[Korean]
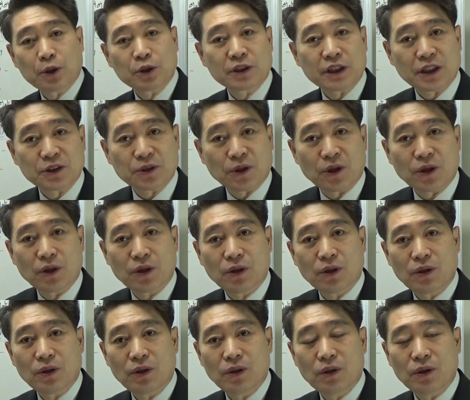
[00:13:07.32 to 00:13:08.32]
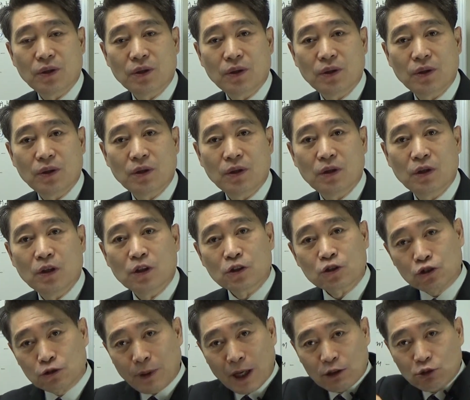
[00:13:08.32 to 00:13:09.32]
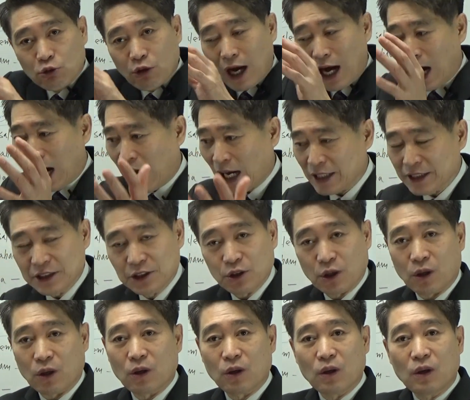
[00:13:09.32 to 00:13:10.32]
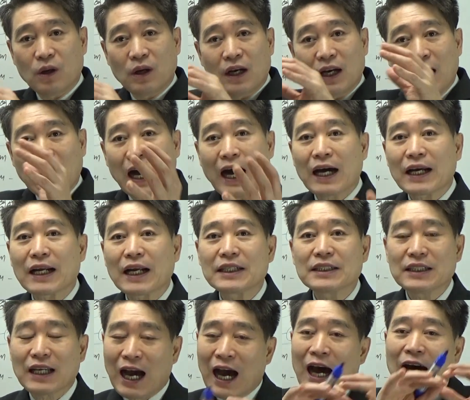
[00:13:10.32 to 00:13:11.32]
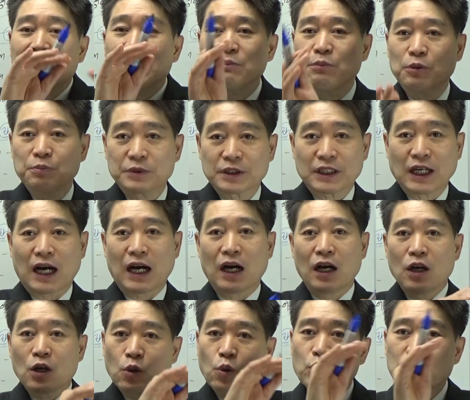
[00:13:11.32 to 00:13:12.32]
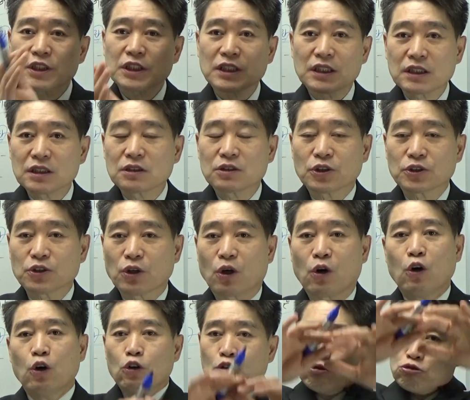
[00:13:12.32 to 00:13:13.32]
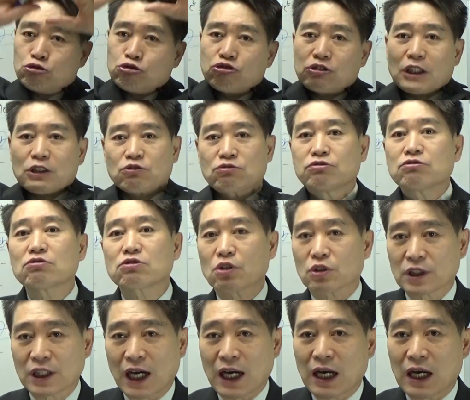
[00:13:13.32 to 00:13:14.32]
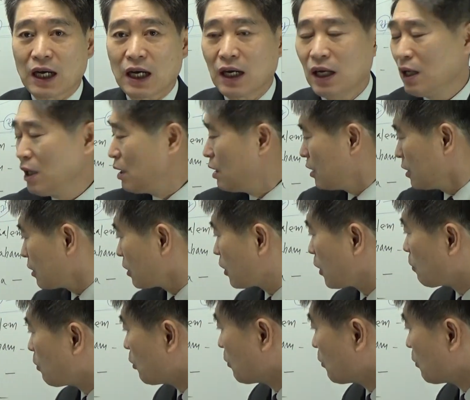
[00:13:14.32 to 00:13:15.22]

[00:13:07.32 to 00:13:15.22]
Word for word: 표시하죠 수박도 알이죠 알알이 알이 뭡니까 곡식 이긴 거죠. 우주가 둥그렇다. 이렇게